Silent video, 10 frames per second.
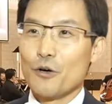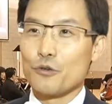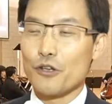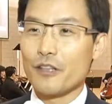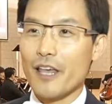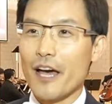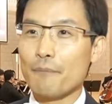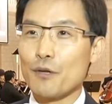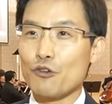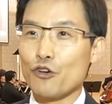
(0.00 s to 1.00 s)
우선
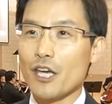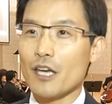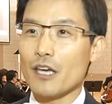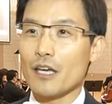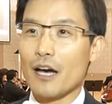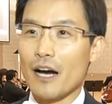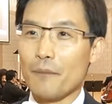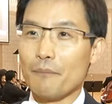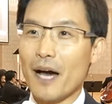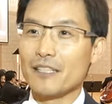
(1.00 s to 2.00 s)
대한민국이
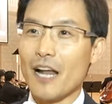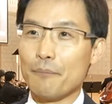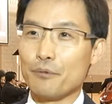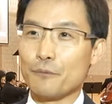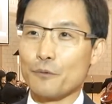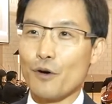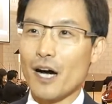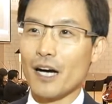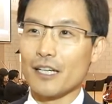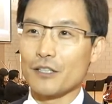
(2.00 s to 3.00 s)
많은
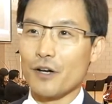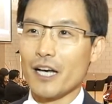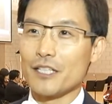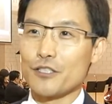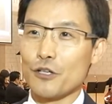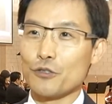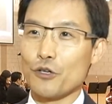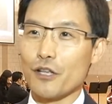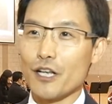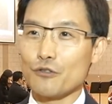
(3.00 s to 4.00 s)
아픔과 그러한
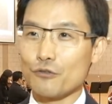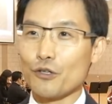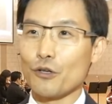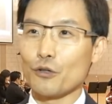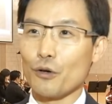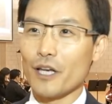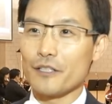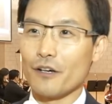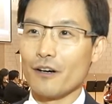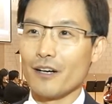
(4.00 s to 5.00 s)
선조들의 순교로
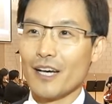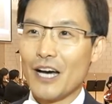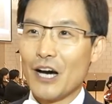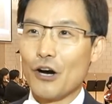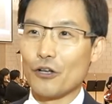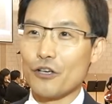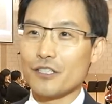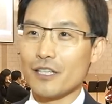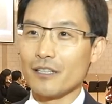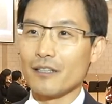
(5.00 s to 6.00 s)
통해서
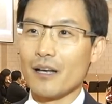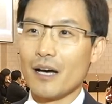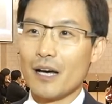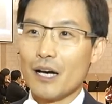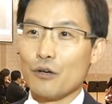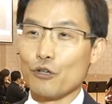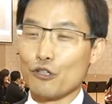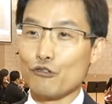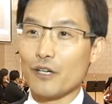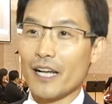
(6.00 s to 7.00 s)
얻어진 우리
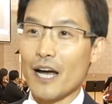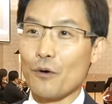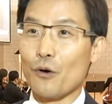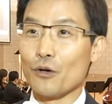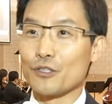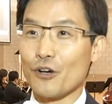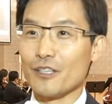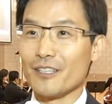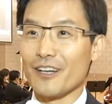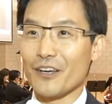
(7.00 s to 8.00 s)
국가라고
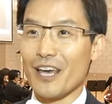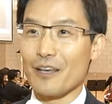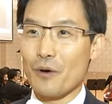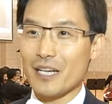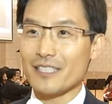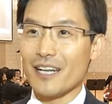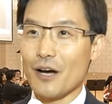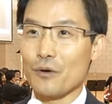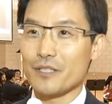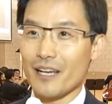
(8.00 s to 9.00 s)
저는 이렇게
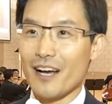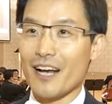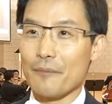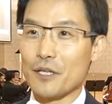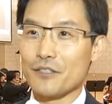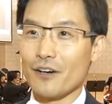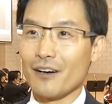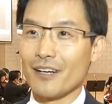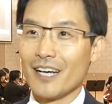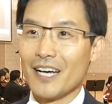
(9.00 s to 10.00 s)
확신하고
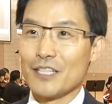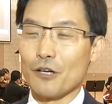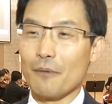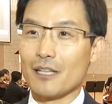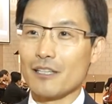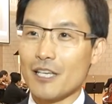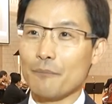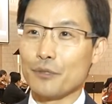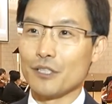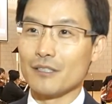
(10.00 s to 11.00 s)
생각하면서 정말
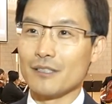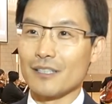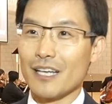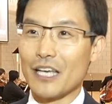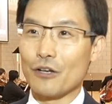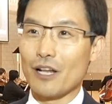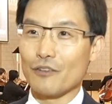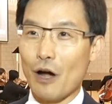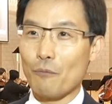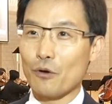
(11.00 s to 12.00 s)
뜻깊은 이러한
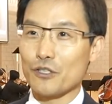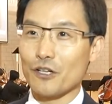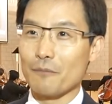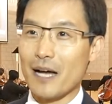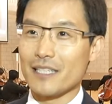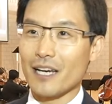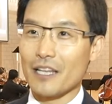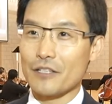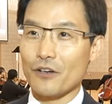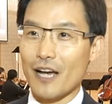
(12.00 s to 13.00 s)
광복절을 맞이하게
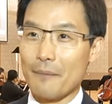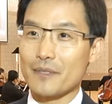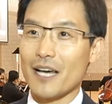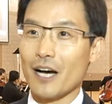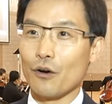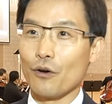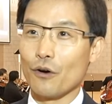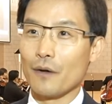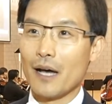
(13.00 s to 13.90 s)
돼서 감사하고